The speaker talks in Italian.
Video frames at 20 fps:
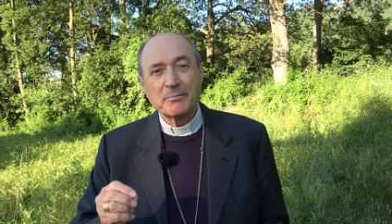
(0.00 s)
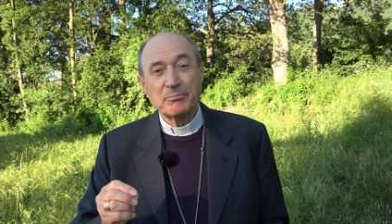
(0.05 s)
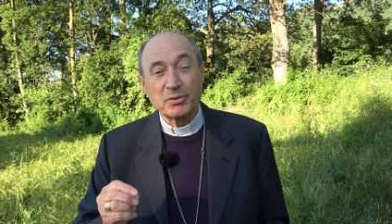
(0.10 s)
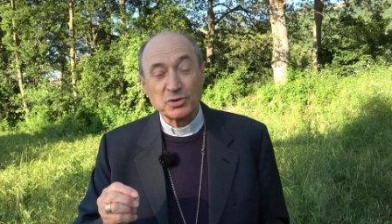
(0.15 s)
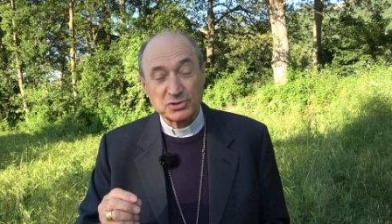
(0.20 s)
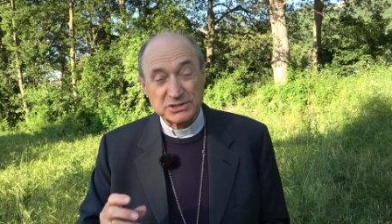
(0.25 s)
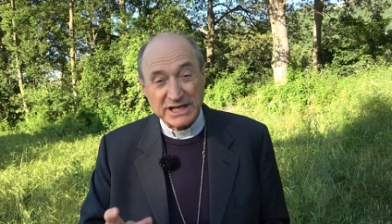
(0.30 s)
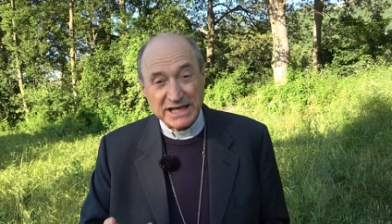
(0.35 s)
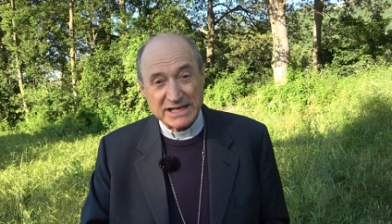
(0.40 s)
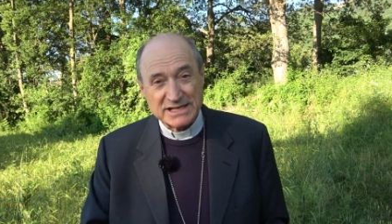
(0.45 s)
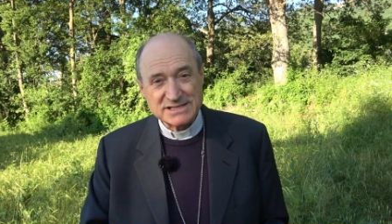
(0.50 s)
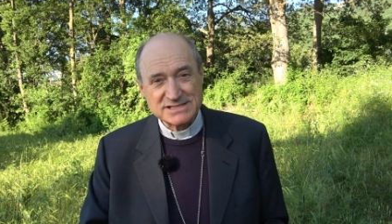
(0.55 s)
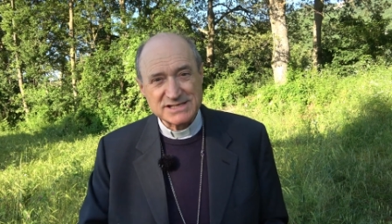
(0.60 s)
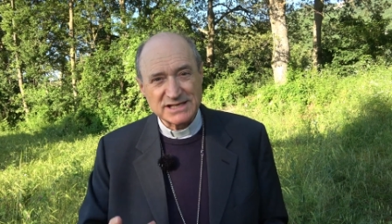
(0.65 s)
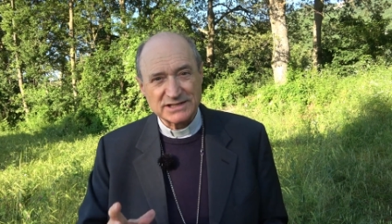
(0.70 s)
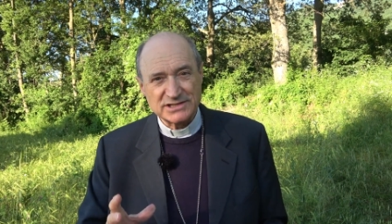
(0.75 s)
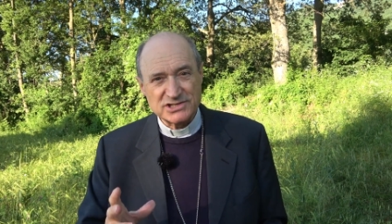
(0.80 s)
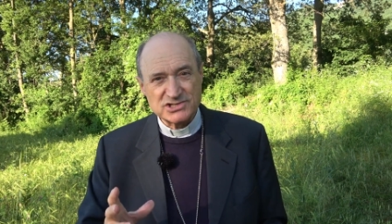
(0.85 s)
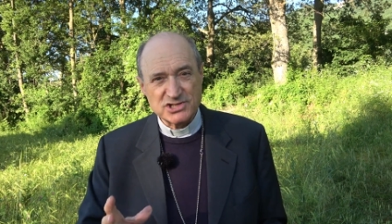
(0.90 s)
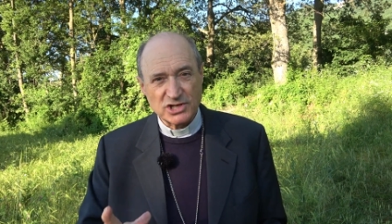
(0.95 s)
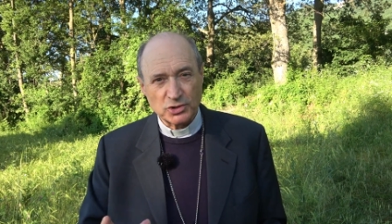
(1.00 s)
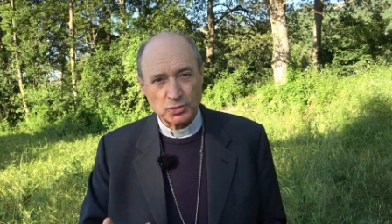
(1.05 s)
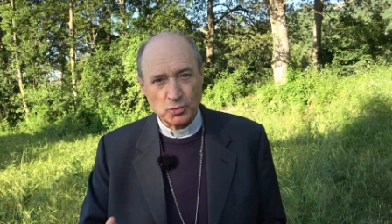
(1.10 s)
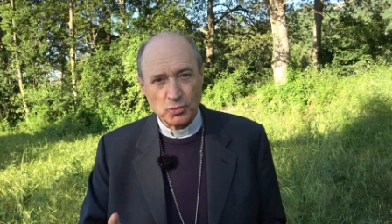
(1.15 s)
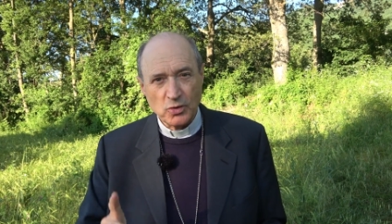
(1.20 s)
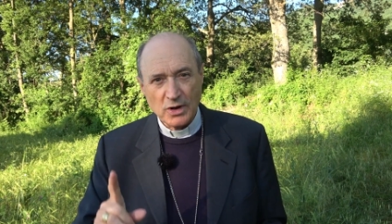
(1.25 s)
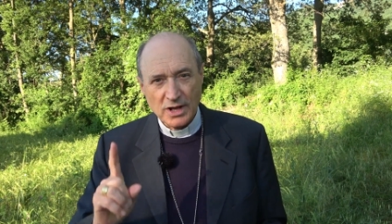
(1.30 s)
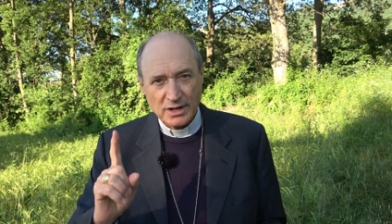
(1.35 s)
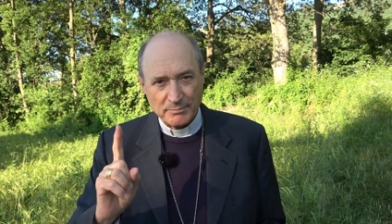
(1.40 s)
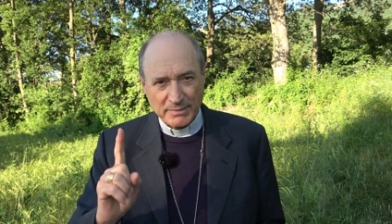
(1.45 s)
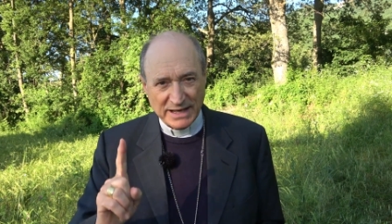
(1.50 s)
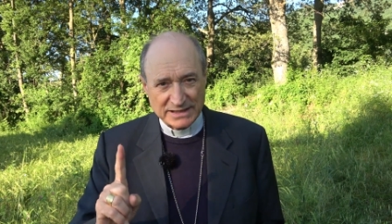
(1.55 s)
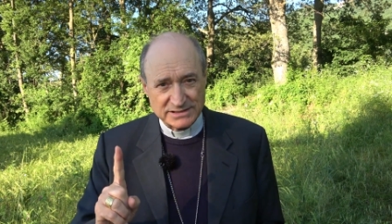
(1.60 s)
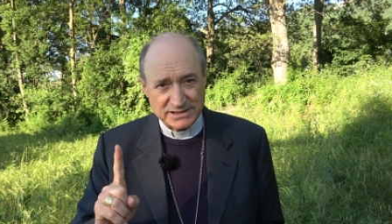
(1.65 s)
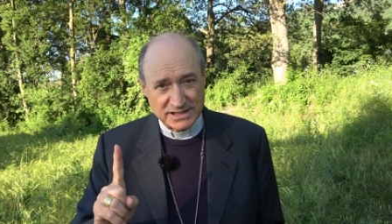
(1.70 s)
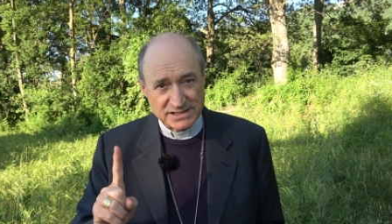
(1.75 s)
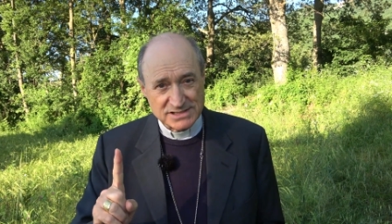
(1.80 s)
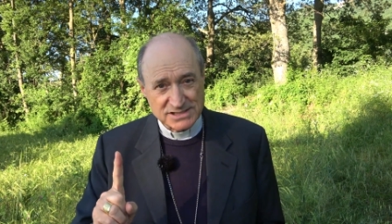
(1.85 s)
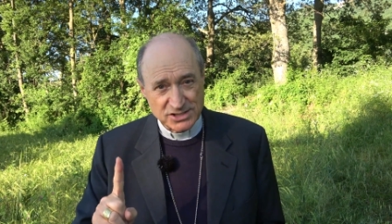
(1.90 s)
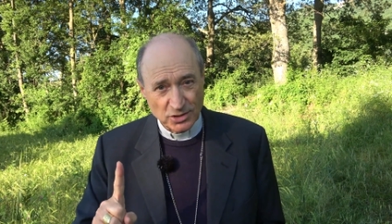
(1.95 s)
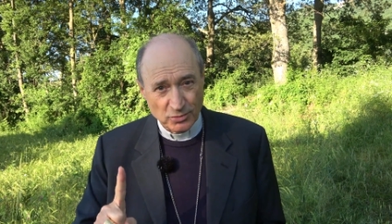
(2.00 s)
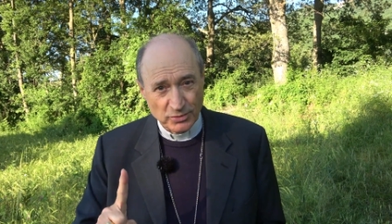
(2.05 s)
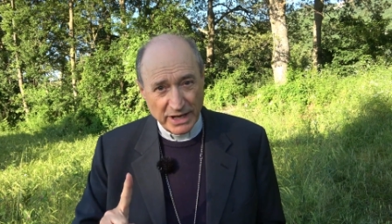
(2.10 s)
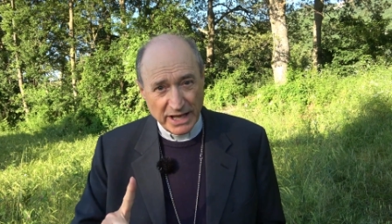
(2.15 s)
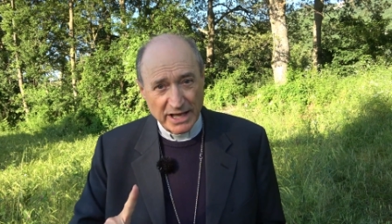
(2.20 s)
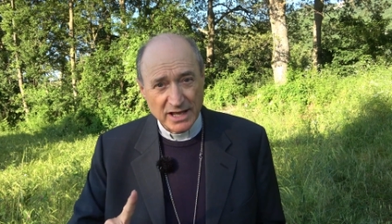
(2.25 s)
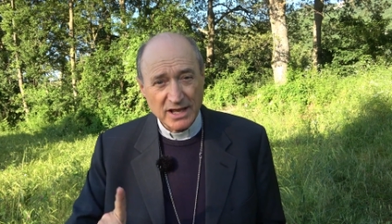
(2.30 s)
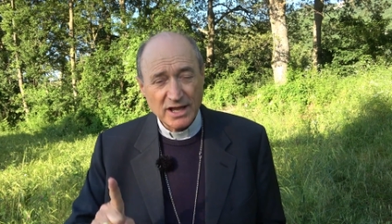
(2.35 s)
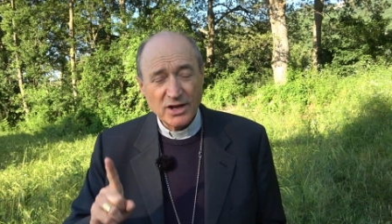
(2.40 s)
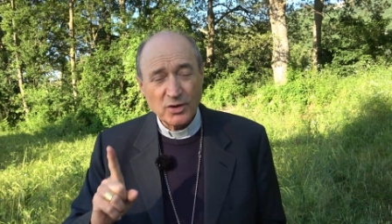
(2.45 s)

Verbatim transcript: potenza di Gesù, ma attenzione,